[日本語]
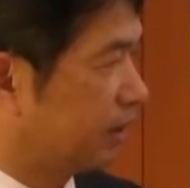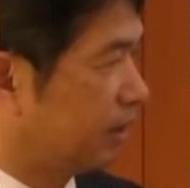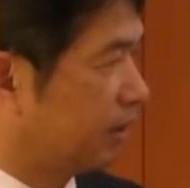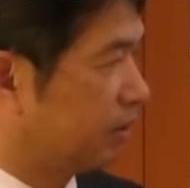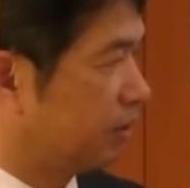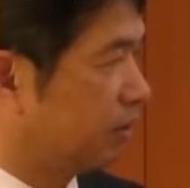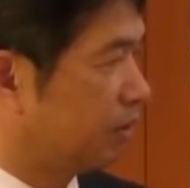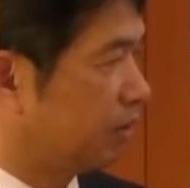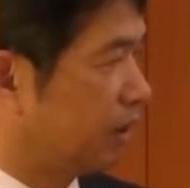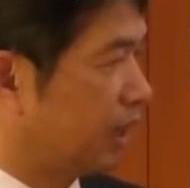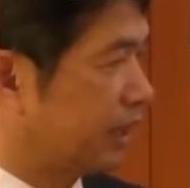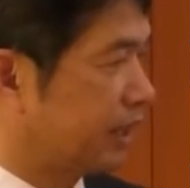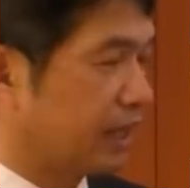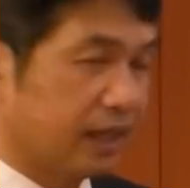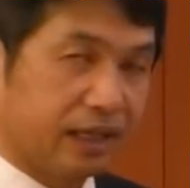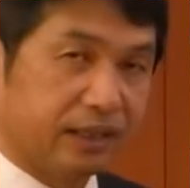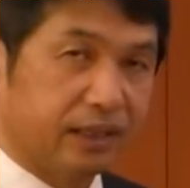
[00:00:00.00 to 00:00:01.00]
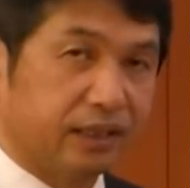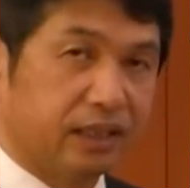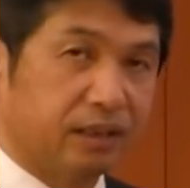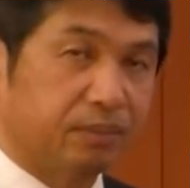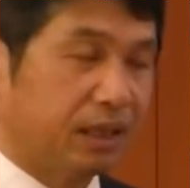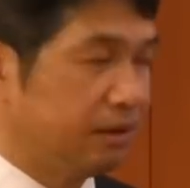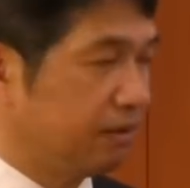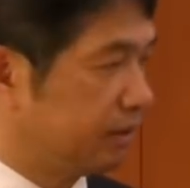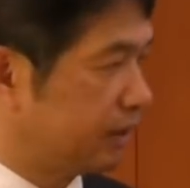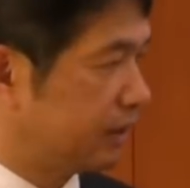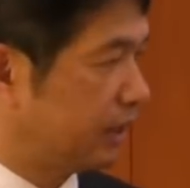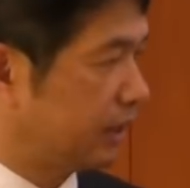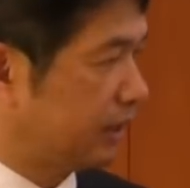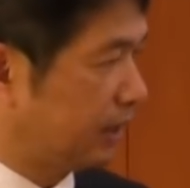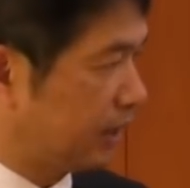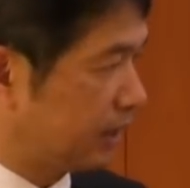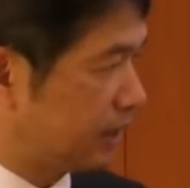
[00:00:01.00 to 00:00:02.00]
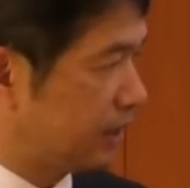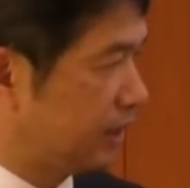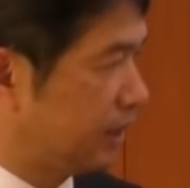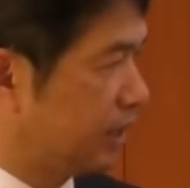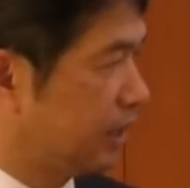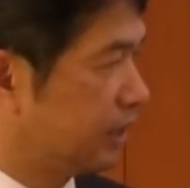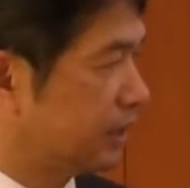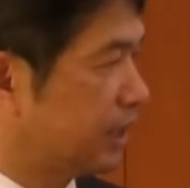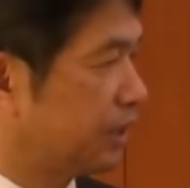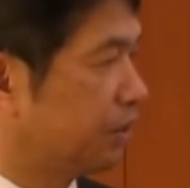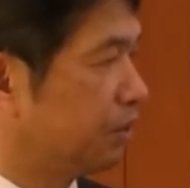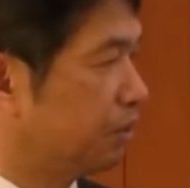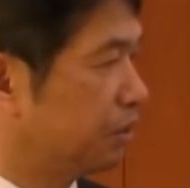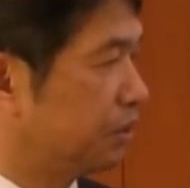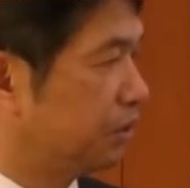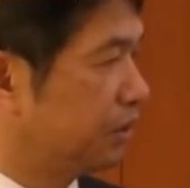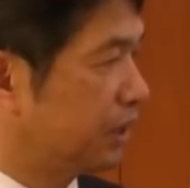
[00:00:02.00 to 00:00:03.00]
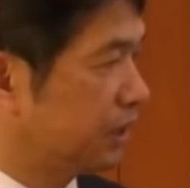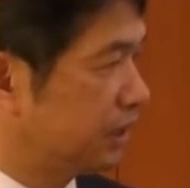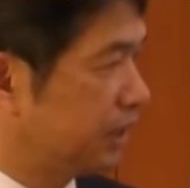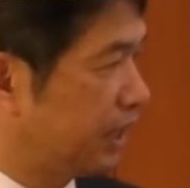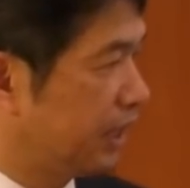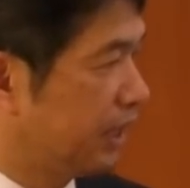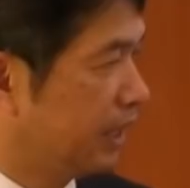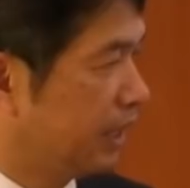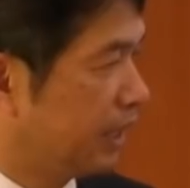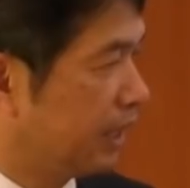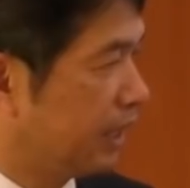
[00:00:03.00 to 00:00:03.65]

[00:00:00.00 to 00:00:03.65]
あの明らかになった場合はですね直ちに作業を中断して、